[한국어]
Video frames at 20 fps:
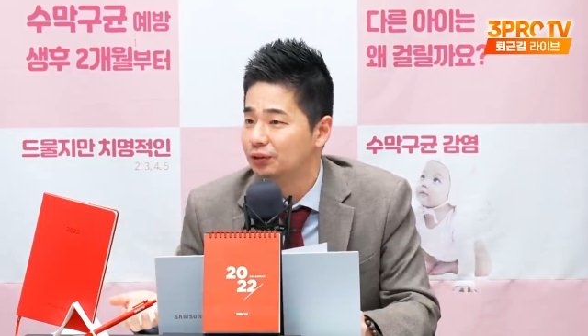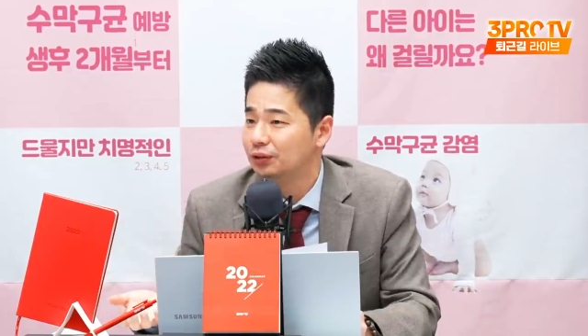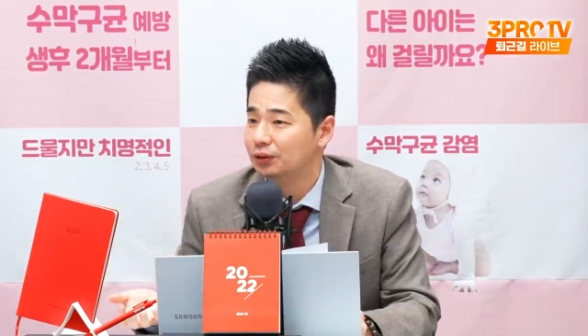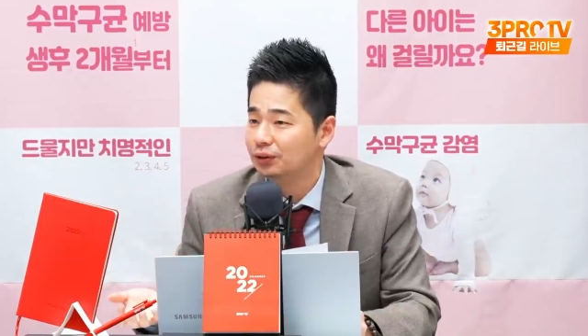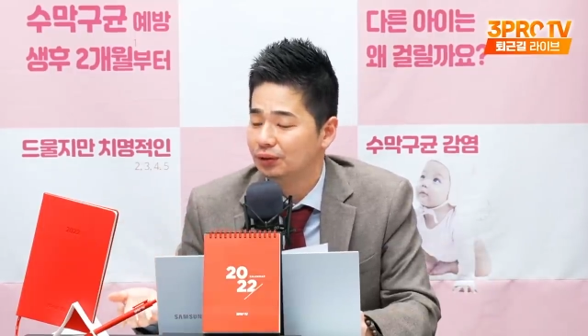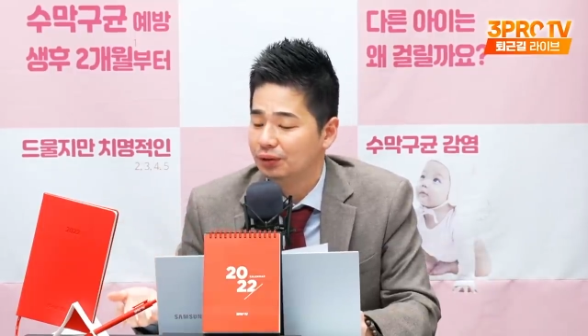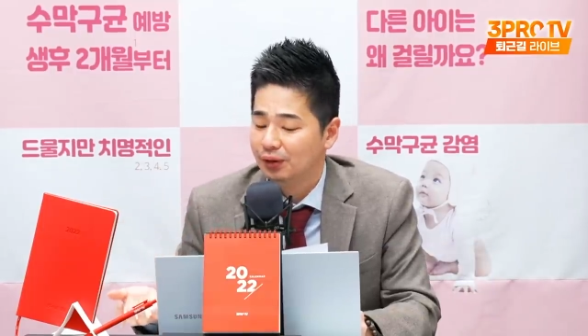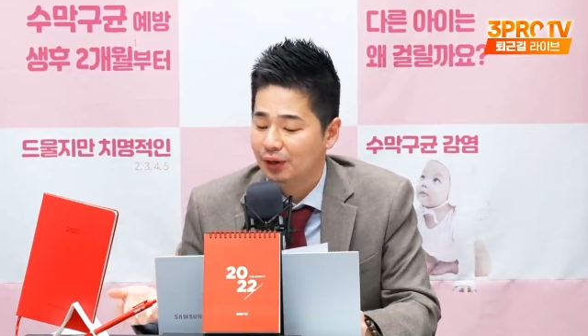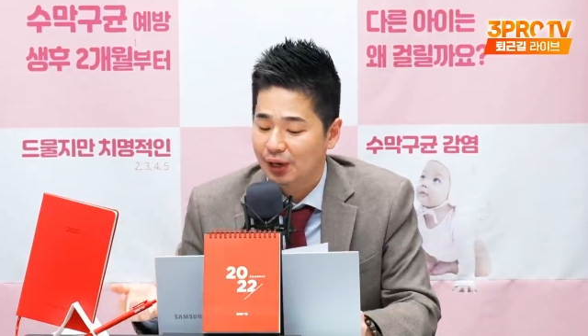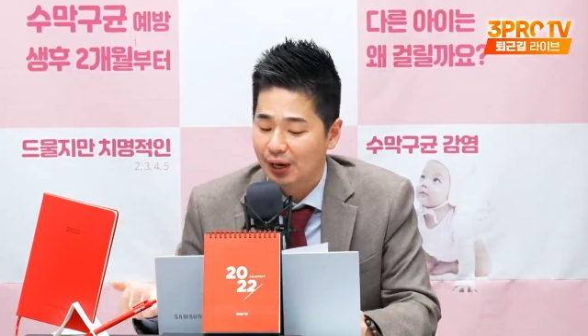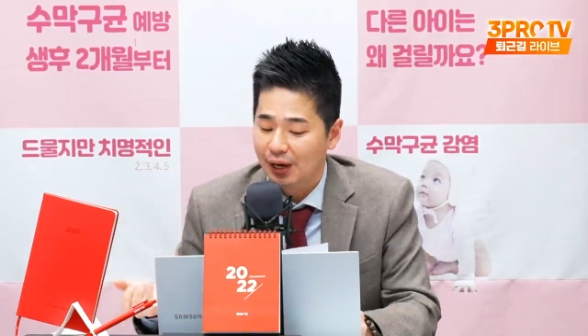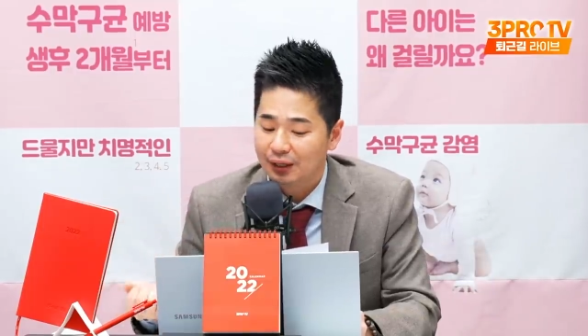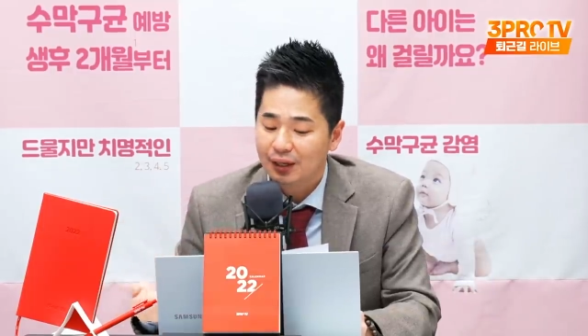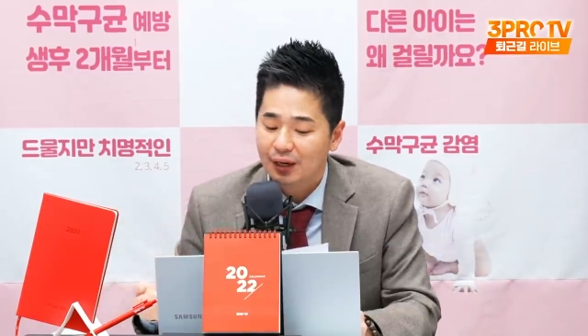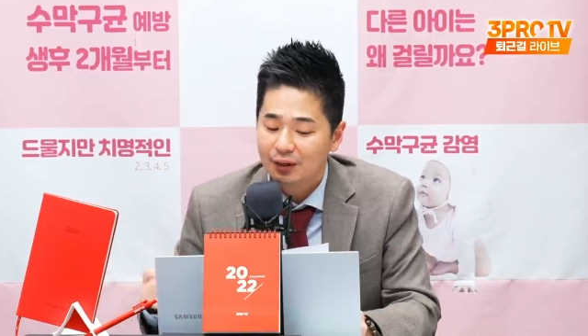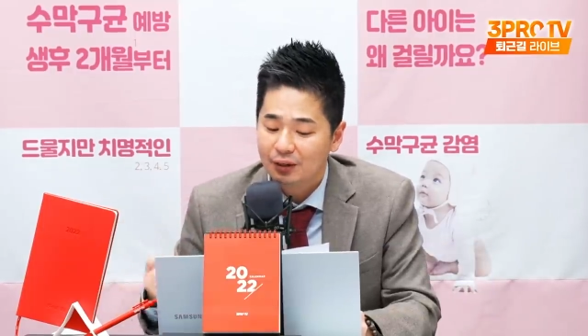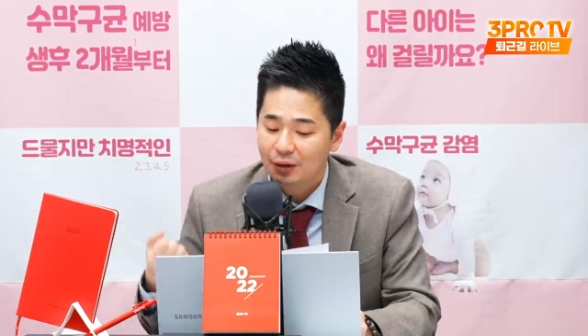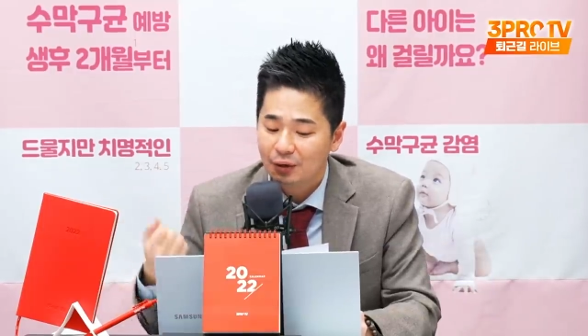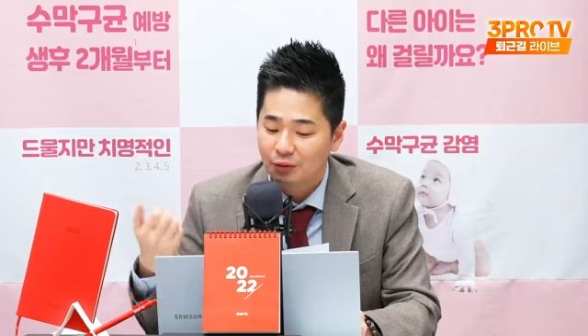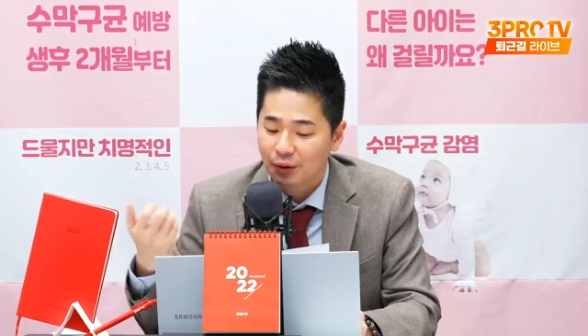음, 음.
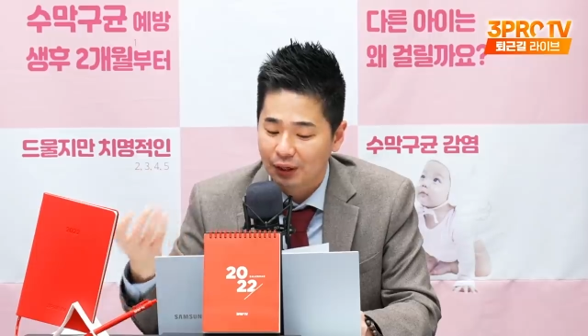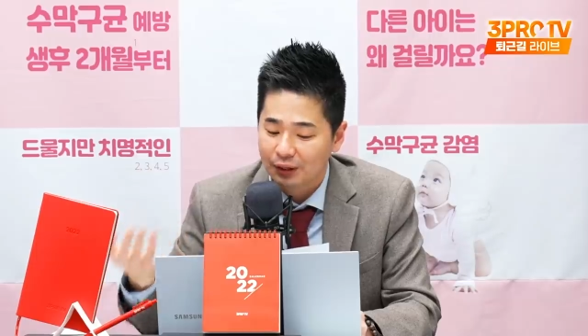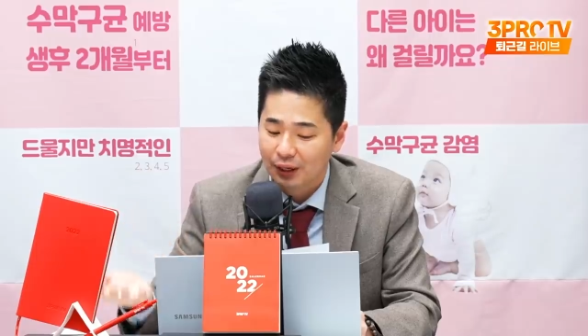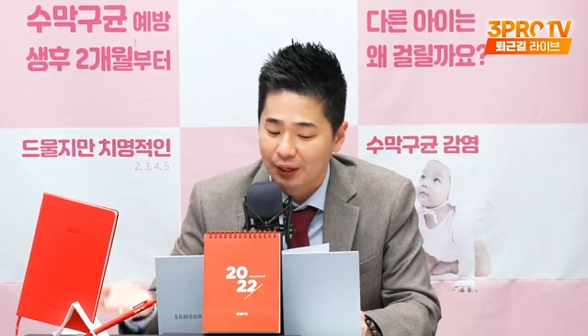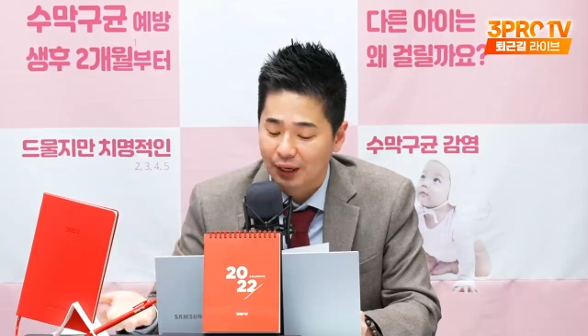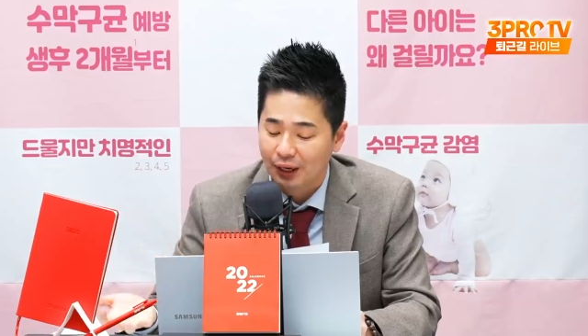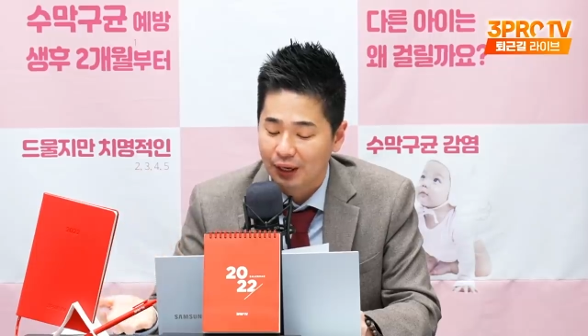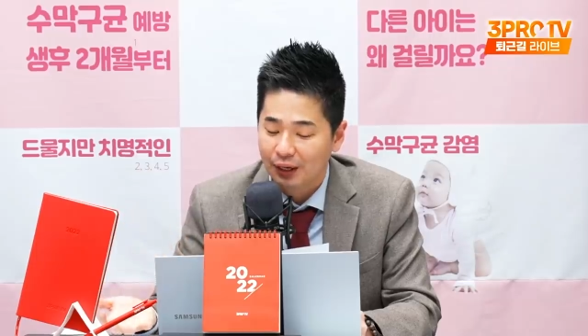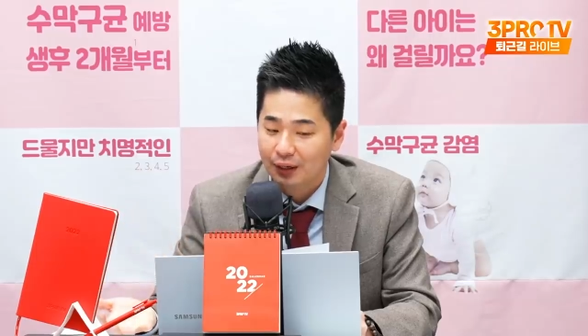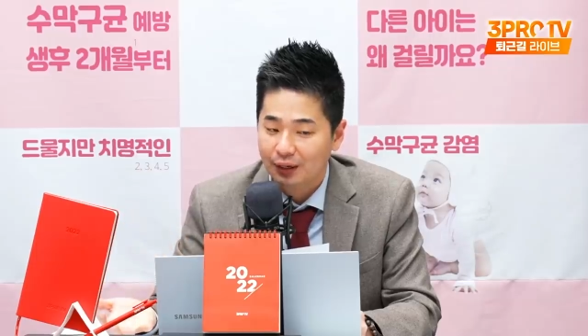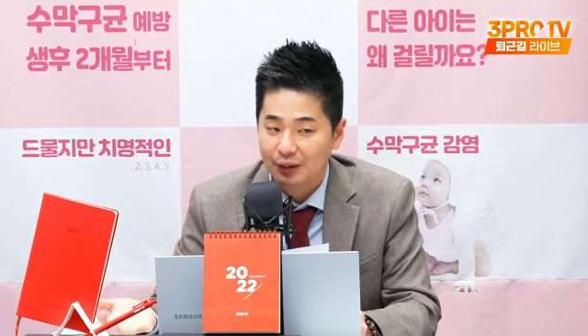한활령 완화.